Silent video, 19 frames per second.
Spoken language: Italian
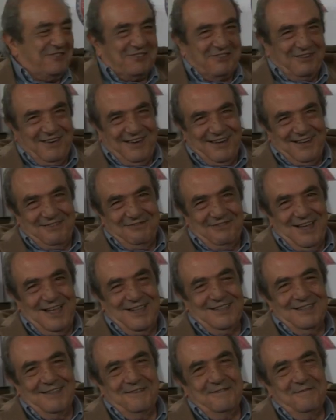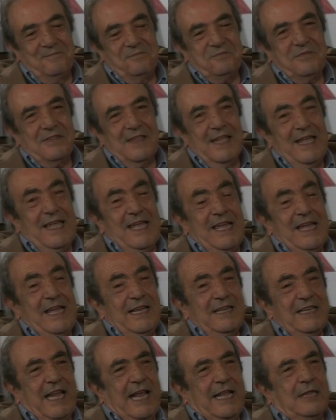non sono arrivato.
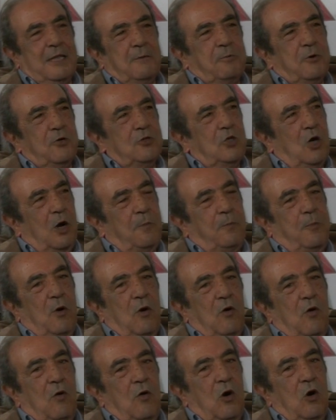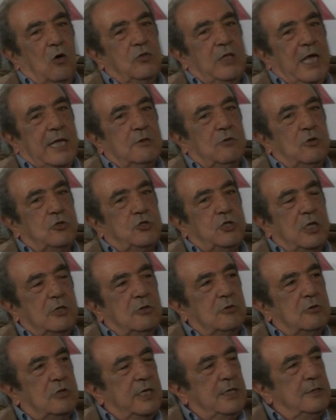Niente, poi dopo ho dato il
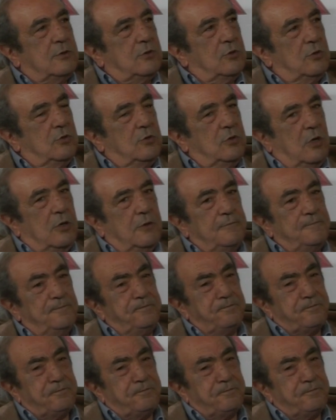131,